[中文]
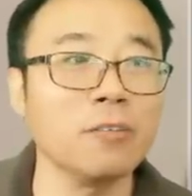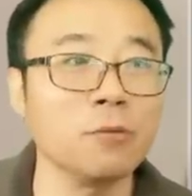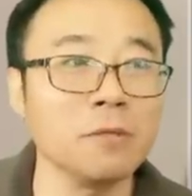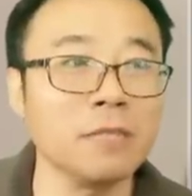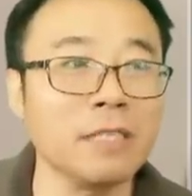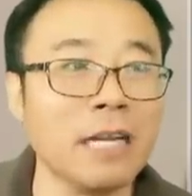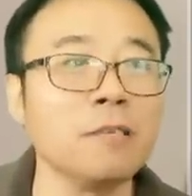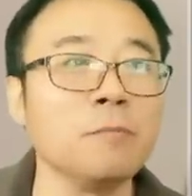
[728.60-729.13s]
说
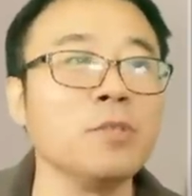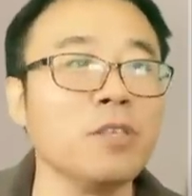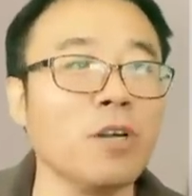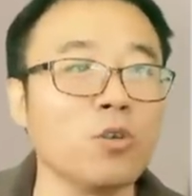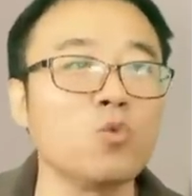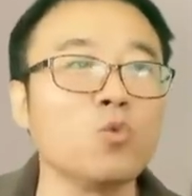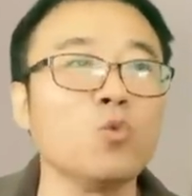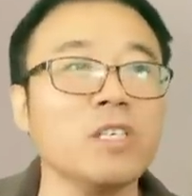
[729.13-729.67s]
明他是比较
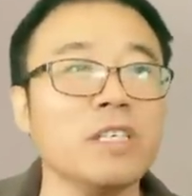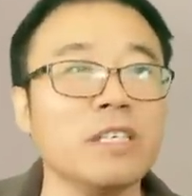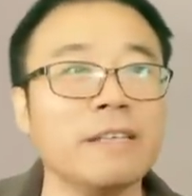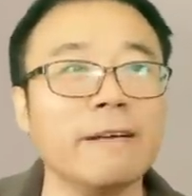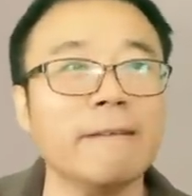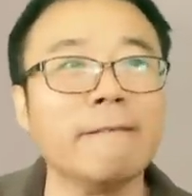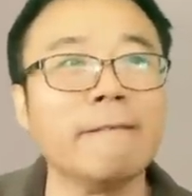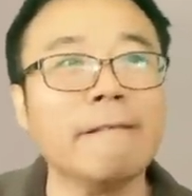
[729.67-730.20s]
注意
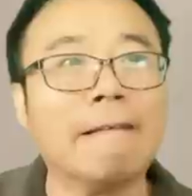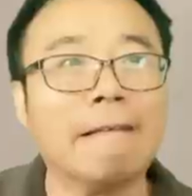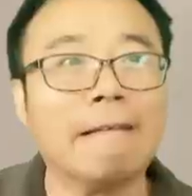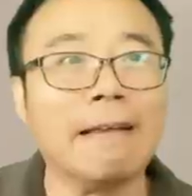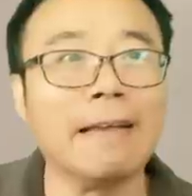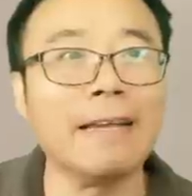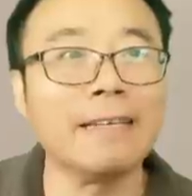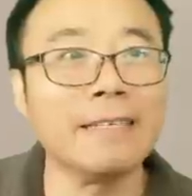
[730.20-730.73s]
的。哎，